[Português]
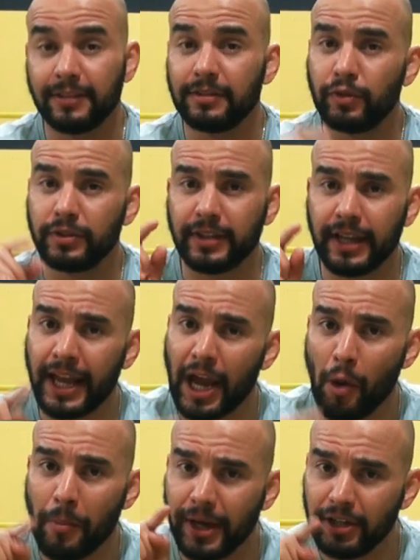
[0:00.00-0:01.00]
Se você
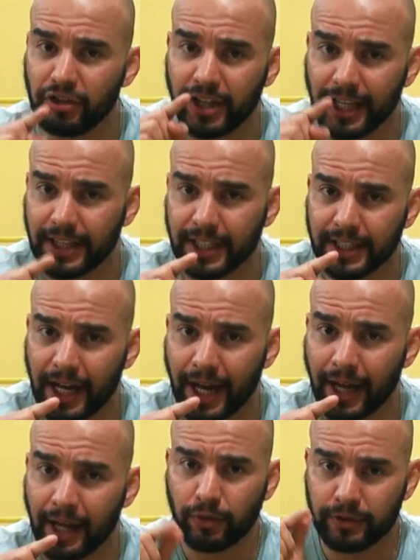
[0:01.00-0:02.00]
realmente quer
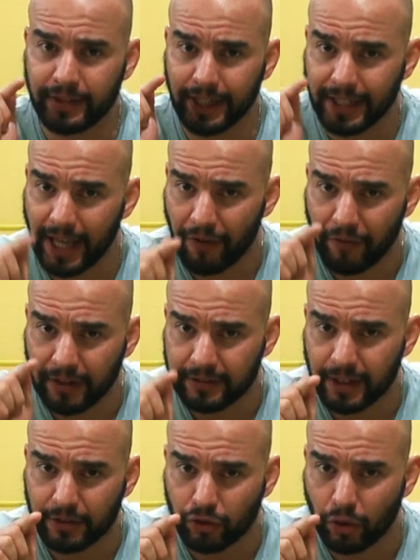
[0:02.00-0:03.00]
treinar, se você quer
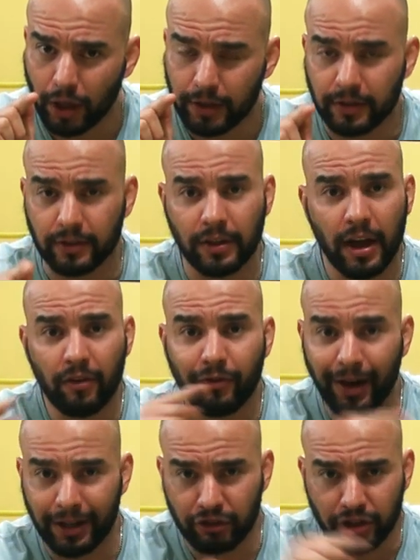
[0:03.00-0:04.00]
fazer as coisas,
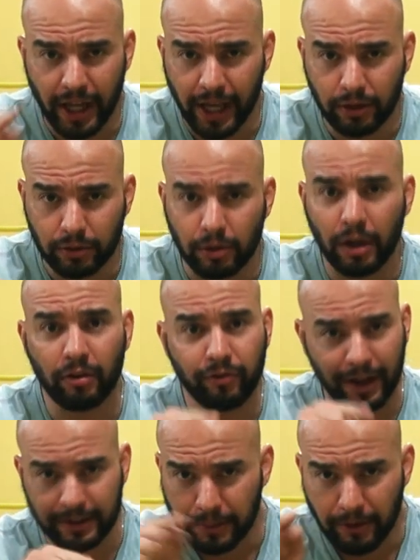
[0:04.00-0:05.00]
faz direito,
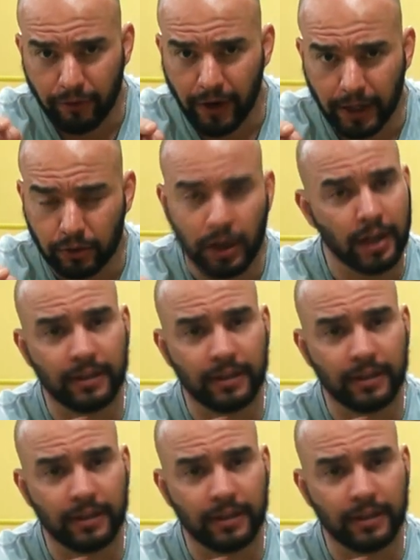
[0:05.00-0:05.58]
faz bem feito.